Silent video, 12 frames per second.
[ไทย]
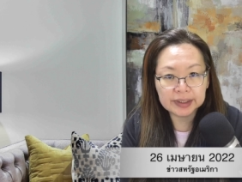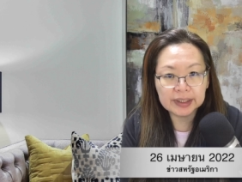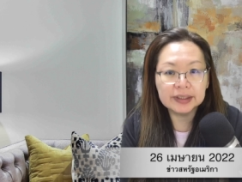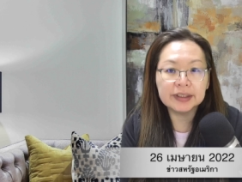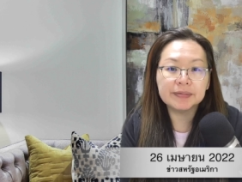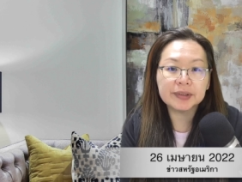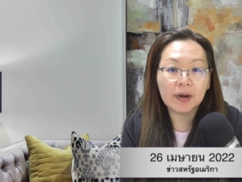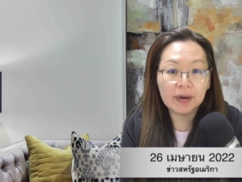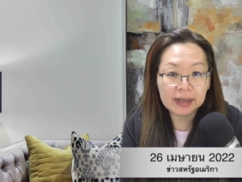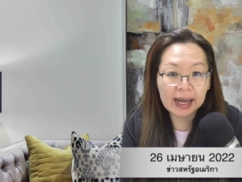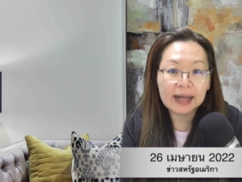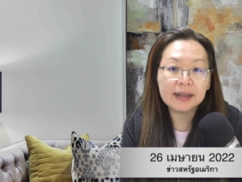
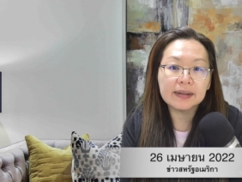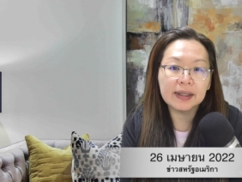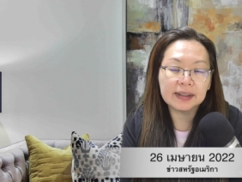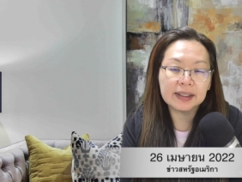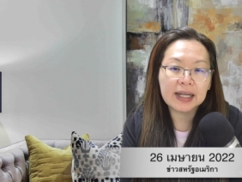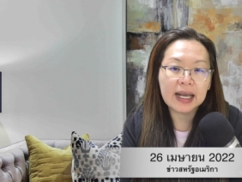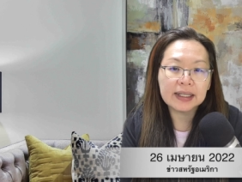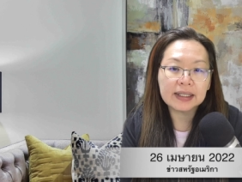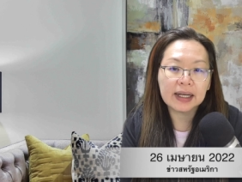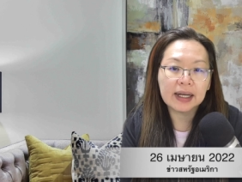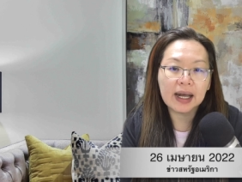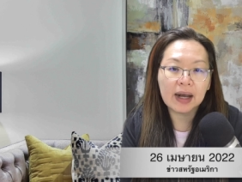42 ล้านเหรียญก็ได้
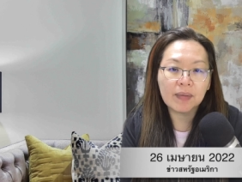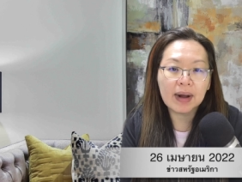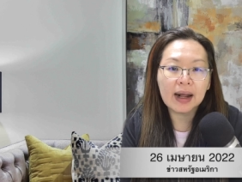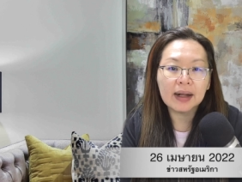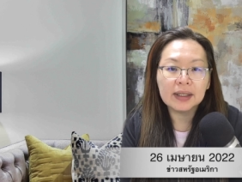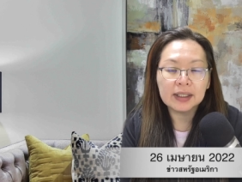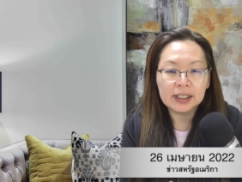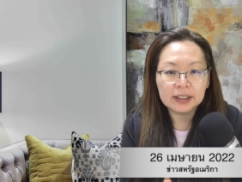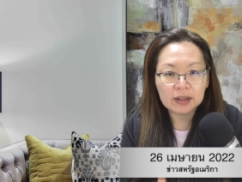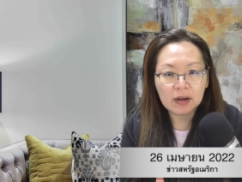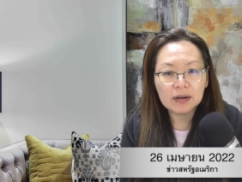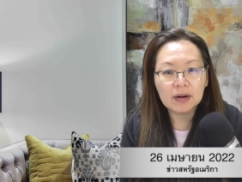นะคะ หากว่า
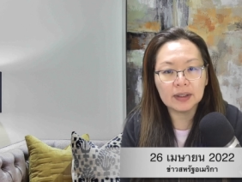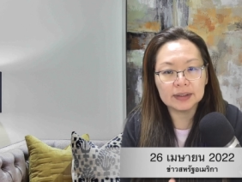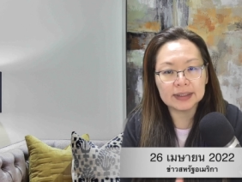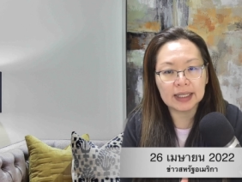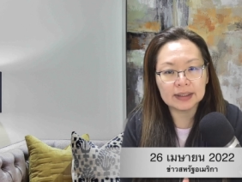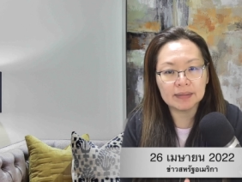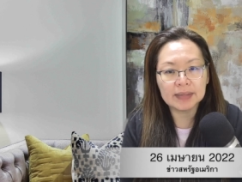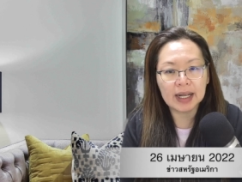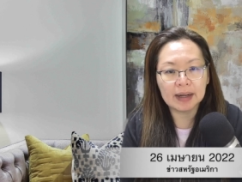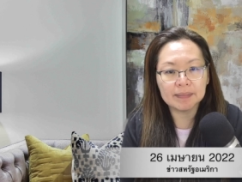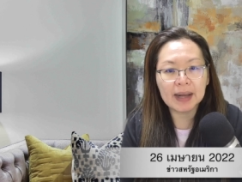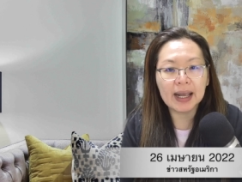ต้องออกจากตำแห
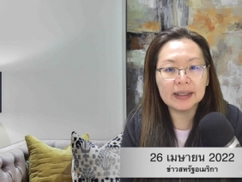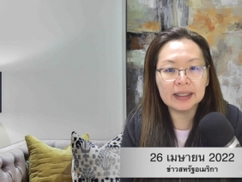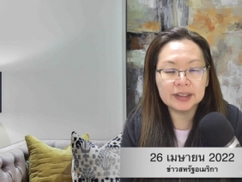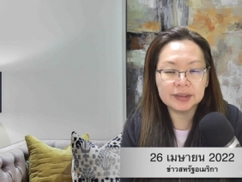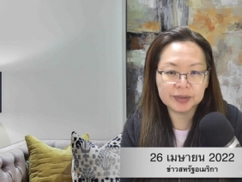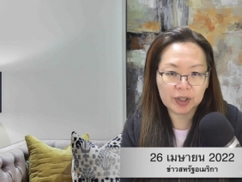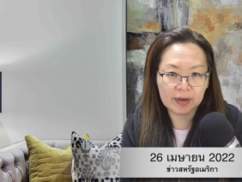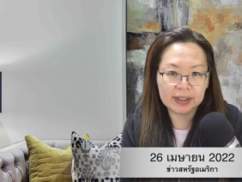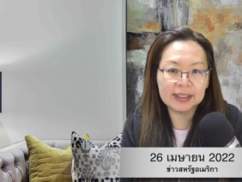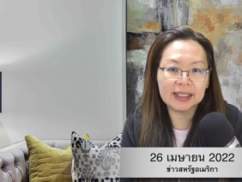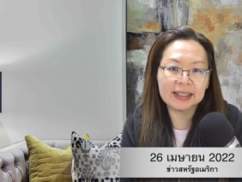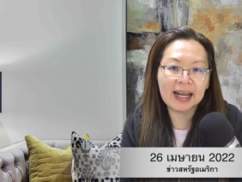น่งภายใน
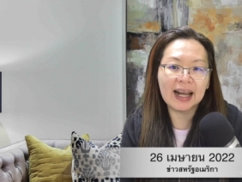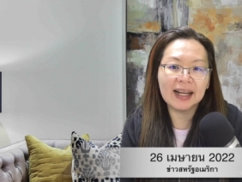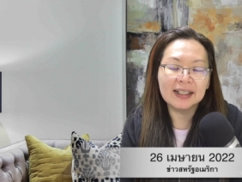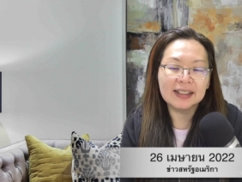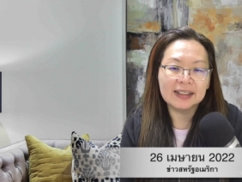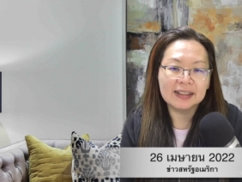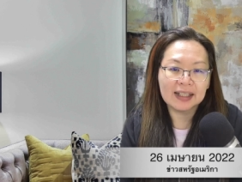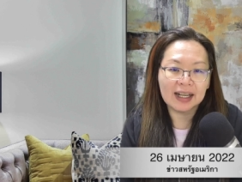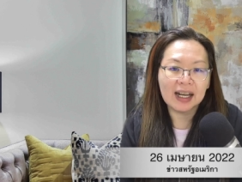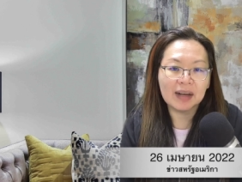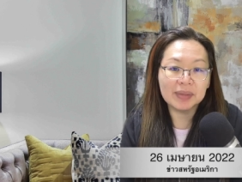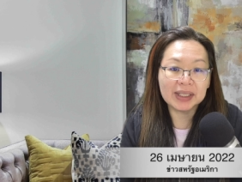12 เดือนค่ะ ถ้า
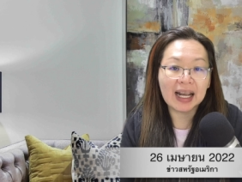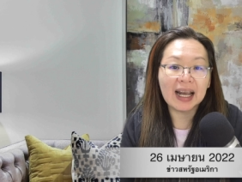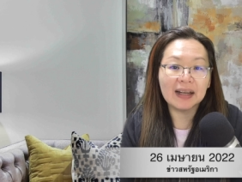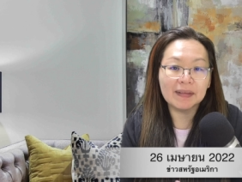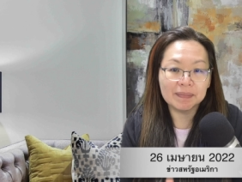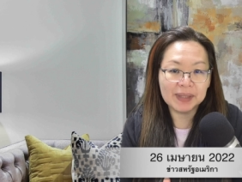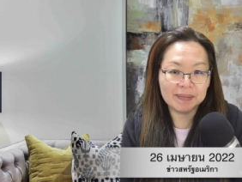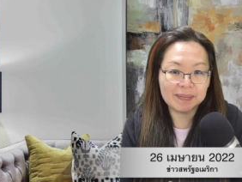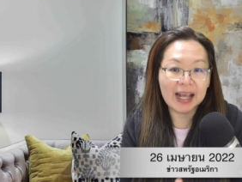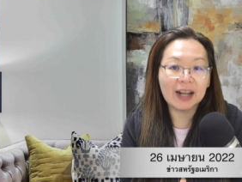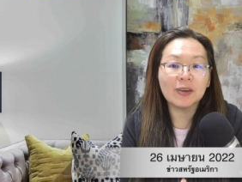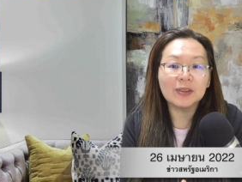หากมีการเปลี่ยน
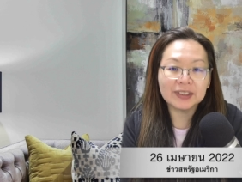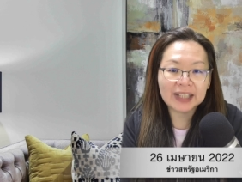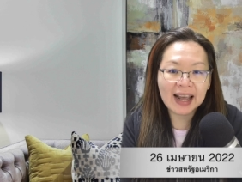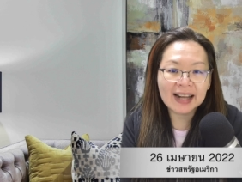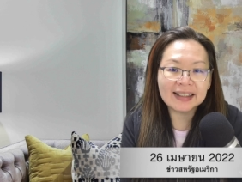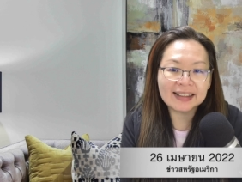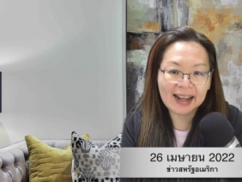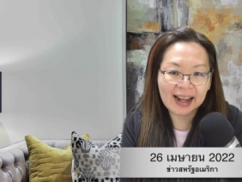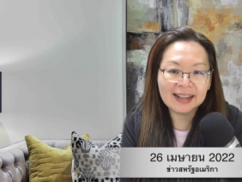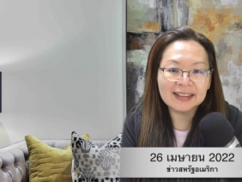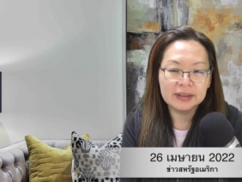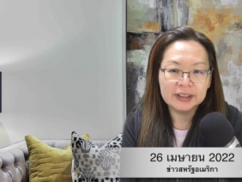แปลงโครงสร้างนะ
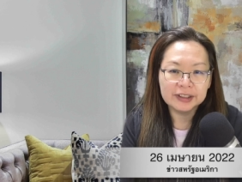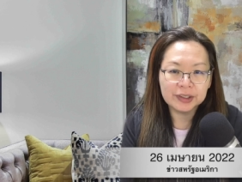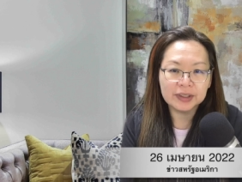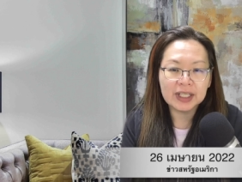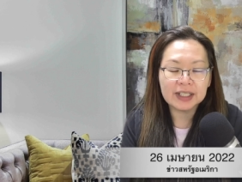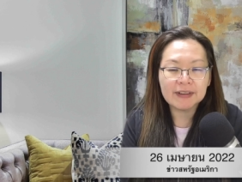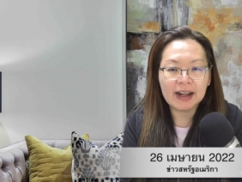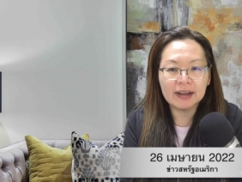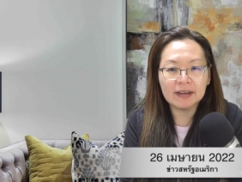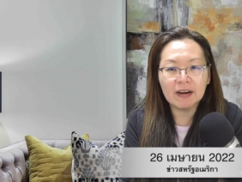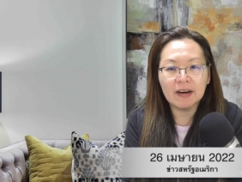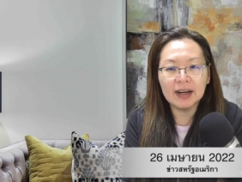คะ ส่วนทางฝั่ง
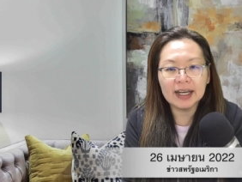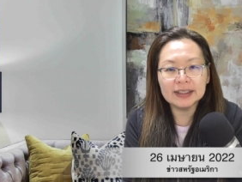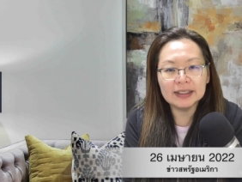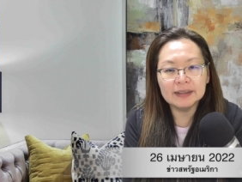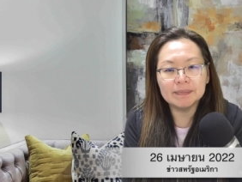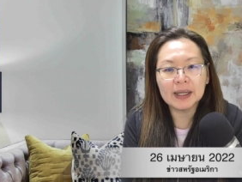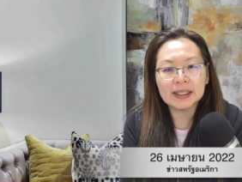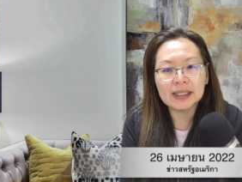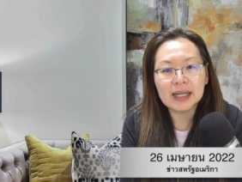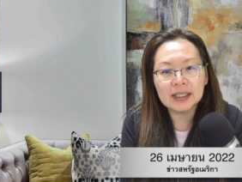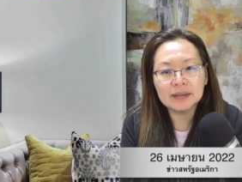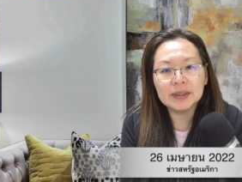ของอดีตประ
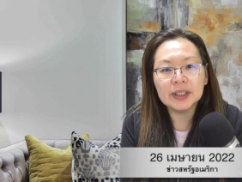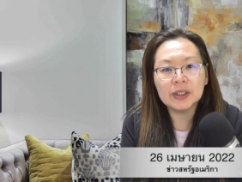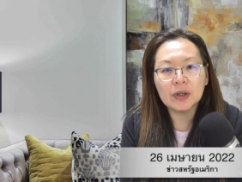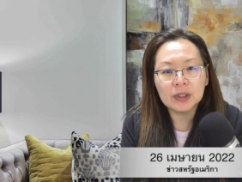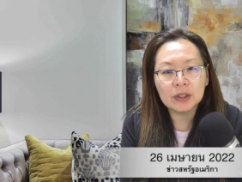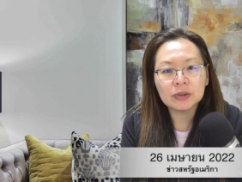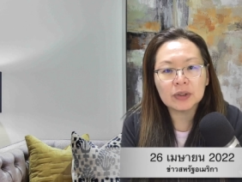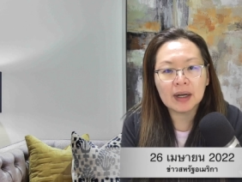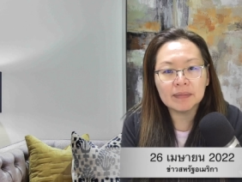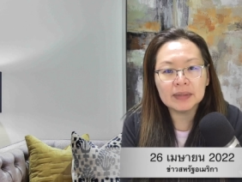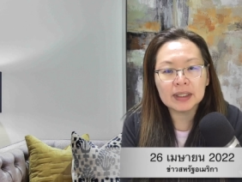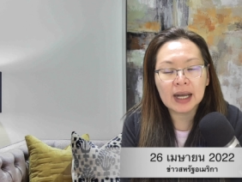ธานาธิบดีโดนัลด์ท
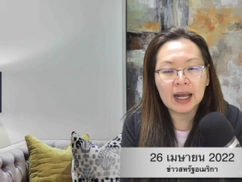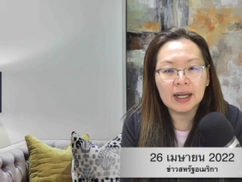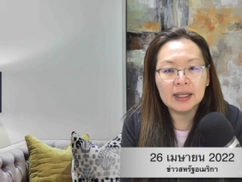รัมป์นะคะ